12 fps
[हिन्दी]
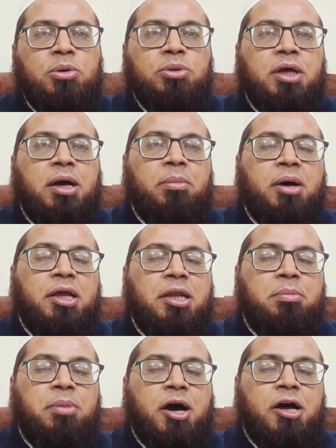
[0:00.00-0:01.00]
ख़ुद
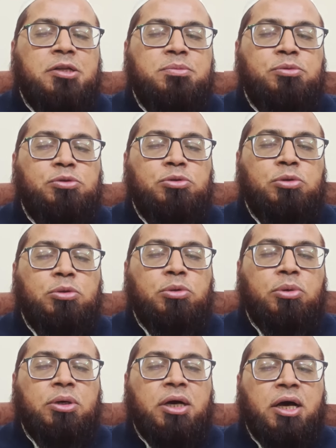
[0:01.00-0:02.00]
हमारे बार
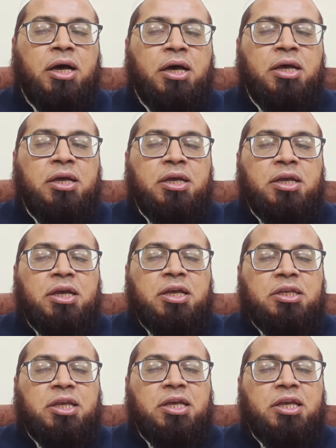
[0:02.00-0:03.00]
बुज़ुर्गों का
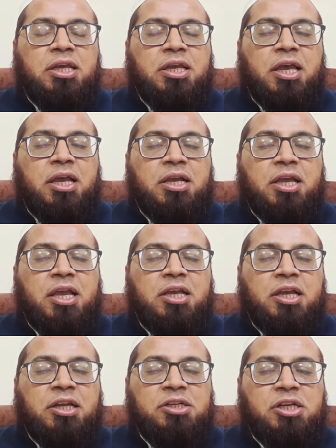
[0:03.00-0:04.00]
यही एक
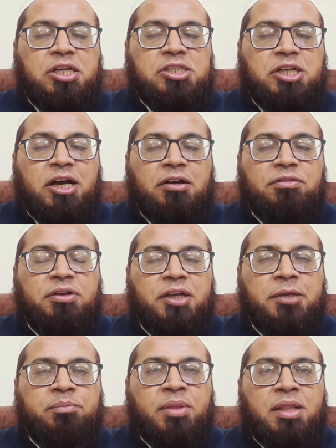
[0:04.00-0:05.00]
एक इनकशाफ
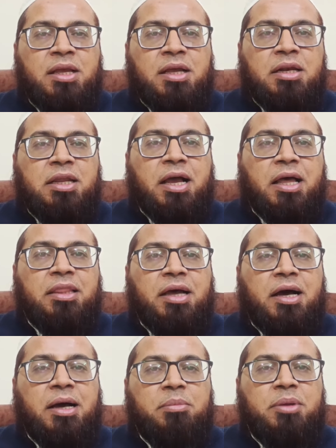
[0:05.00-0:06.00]
है
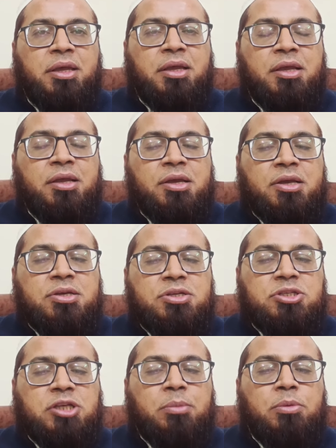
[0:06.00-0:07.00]
लिहाजा हमें
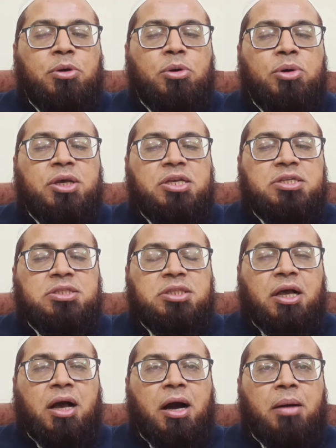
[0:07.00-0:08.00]
सब्र व
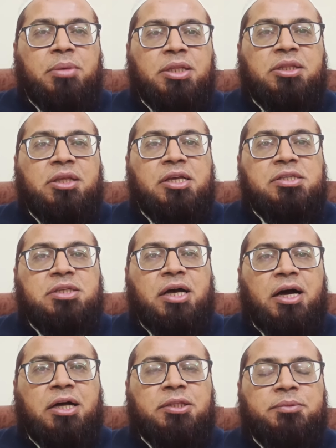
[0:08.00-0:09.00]
इस्तकामत के
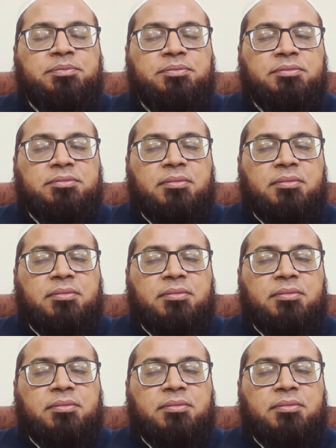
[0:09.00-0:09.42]
साथ